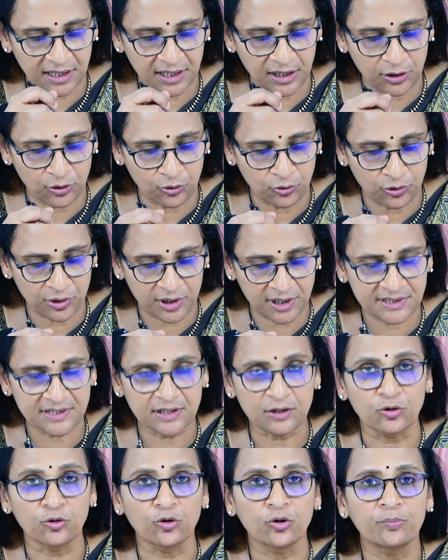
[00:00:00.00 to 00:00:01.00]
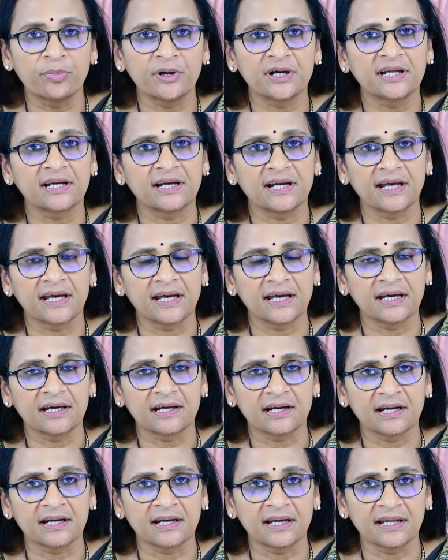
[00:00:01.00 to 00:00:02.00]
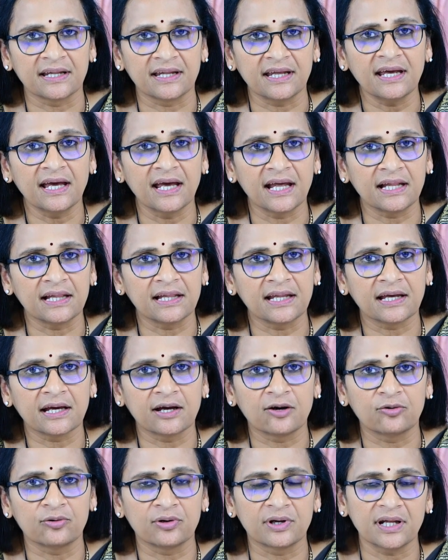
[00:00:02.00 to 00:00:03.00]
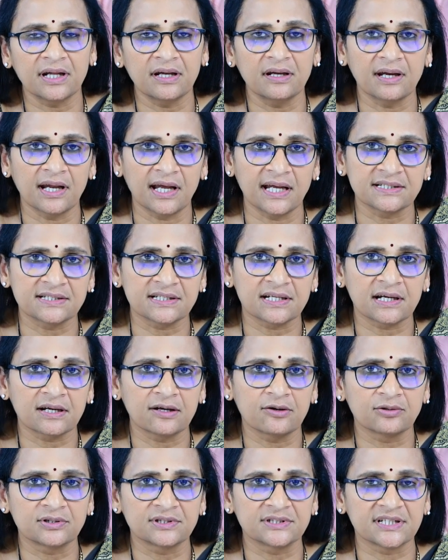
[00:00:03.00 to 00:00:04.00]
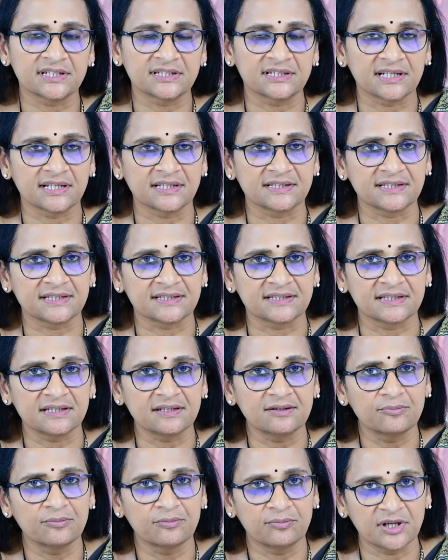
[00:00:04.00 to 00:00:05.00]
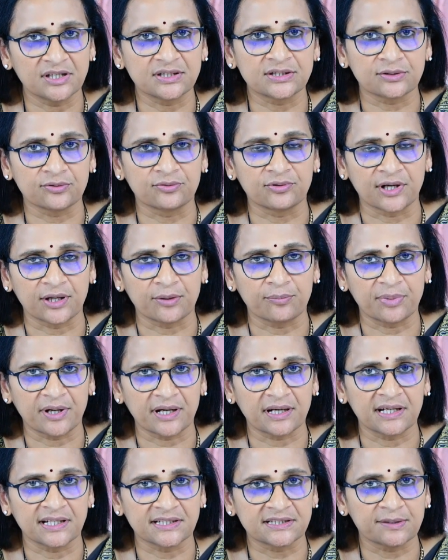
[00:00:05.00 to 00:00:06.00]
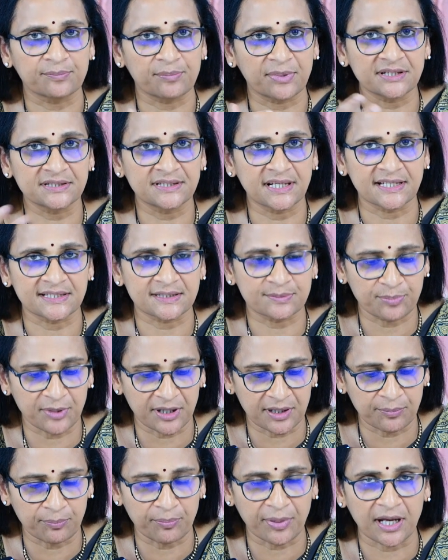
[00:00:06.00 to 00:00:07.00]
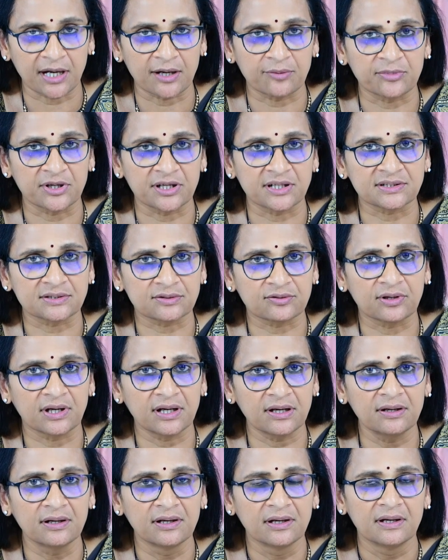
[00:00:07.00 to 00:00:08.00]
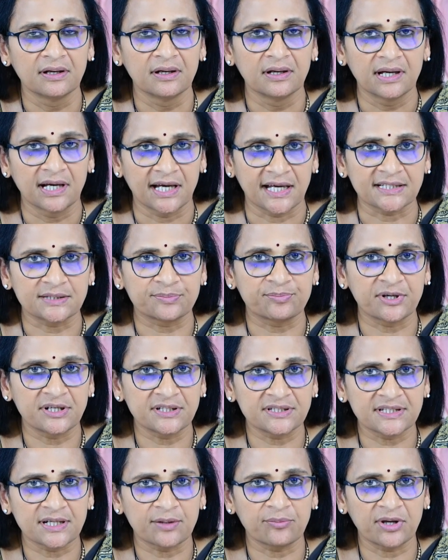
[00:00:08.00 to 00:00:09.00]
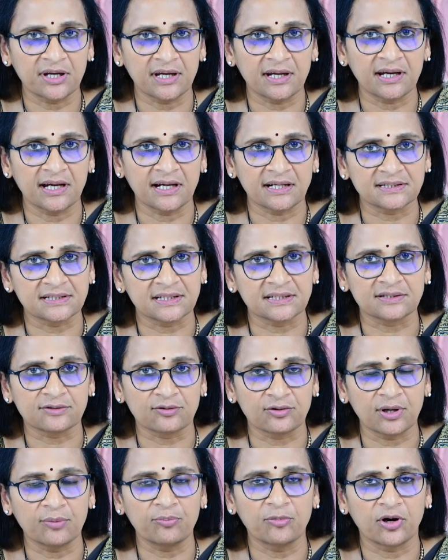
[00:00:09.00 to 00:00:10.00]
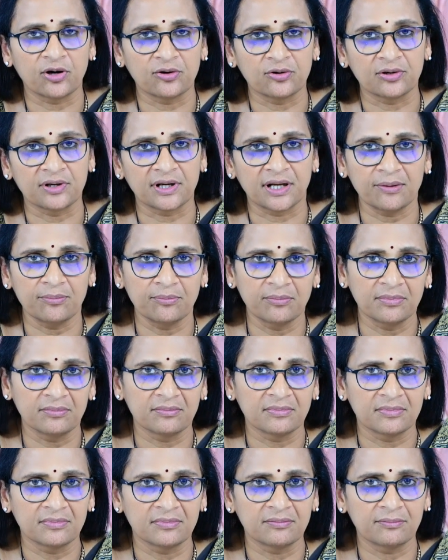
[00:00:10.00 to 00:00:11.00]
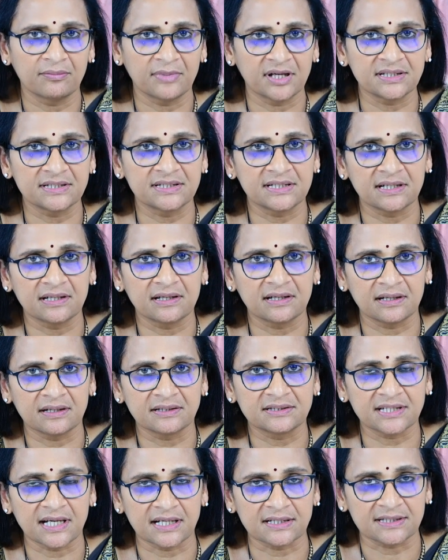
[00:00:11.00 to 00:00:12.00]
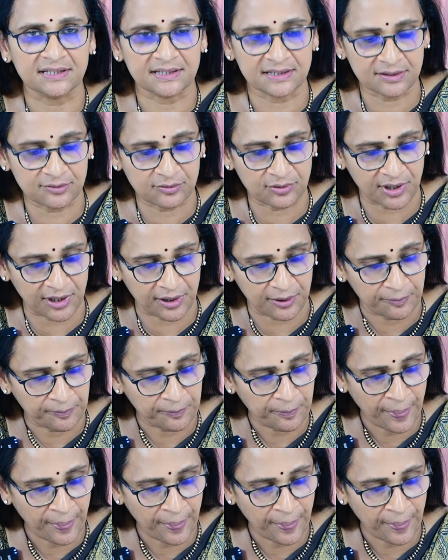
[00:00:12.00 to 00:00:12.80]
ఈ యూట్రస్ లోపటి లేయర్ అనేది హెల్దీగా ఉంటే న్యాచురల్గా వచ్చే ఛాన్సెస్ మంచిగా ఉంటాయి ప్రెగ్నెన్సీ ప్లస్ హస్బెండ్ పారామీటర్స్ కూడా హస్బెండ్ సెమెన్ అనాలిసిస్ కూడా బాగుంటే మంచి ఛాన్సెస్ ఉంటాయి